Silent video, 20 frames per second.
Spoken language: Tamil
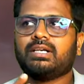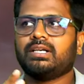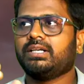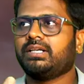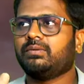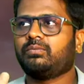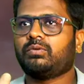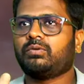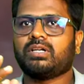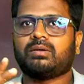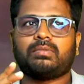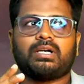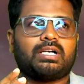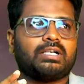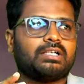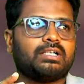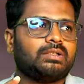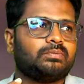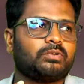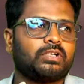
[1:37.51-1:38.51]
இங்கிட்டு போகலாமா
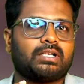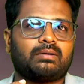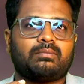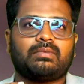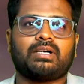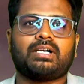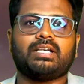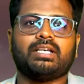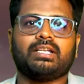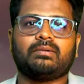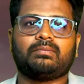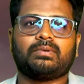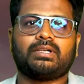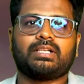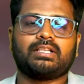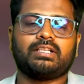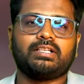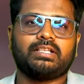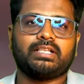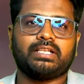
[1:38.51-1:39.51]
அங்கிட்டு போகலாமா என்ன
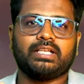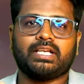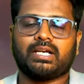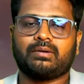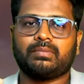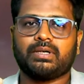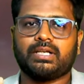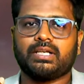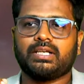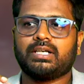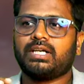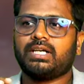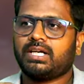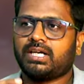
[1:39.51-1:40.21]
பண்ணுறதுன்னு தெரியாமல்